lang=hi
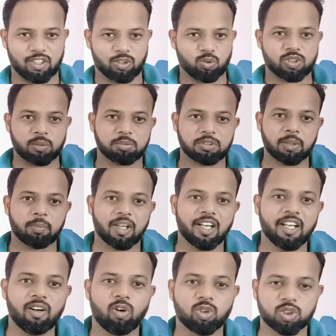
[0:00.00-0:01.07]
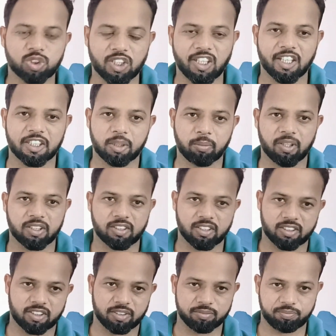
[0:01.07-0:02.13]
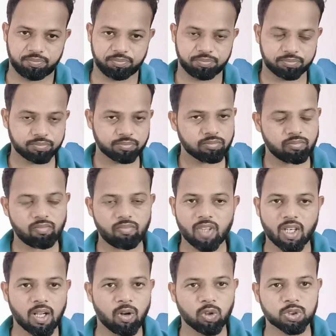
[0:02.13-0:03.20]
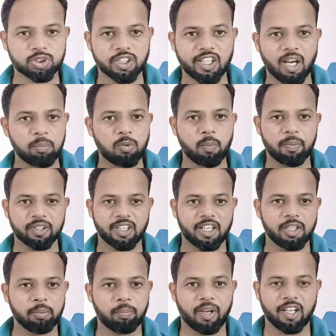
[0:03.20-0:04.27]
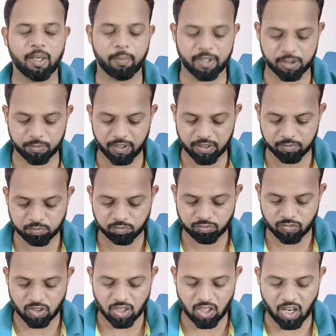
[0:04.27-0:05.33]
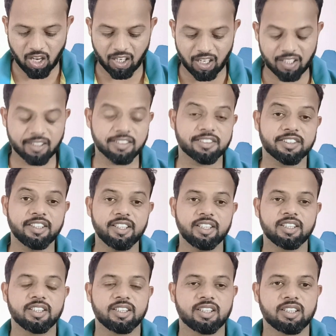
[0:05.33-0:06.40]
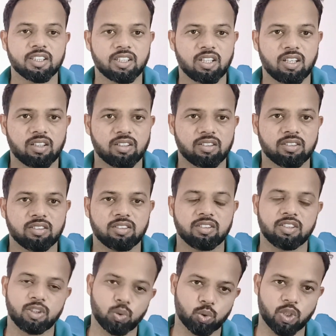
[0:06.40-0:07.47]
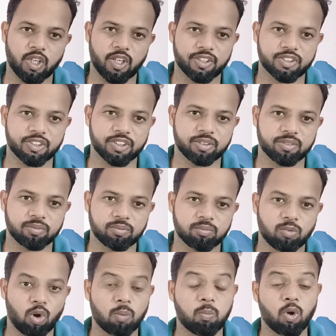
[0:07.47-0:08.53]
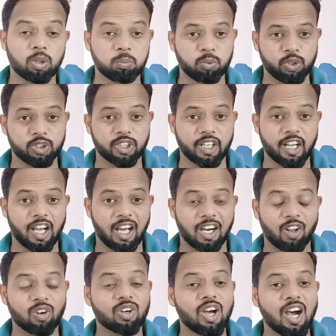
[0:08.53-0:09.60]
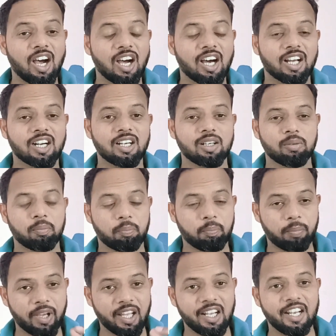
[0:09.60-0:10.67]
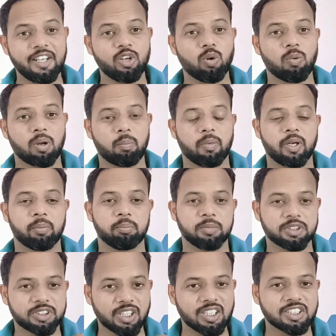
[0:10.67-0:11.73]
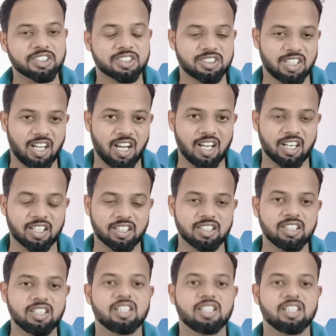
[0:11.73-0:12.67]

तो सबसे पहले ऑस्ट्रेलिया की बात करते हैं ऑस्ट्रेलिया आपको पता है कि पहले मैच में हारा किससे न्यूजीलैंड से और बहुत बुरी तरह हारा और कहाँ हारा पहले ही ओवर में मिचेल स्टार्क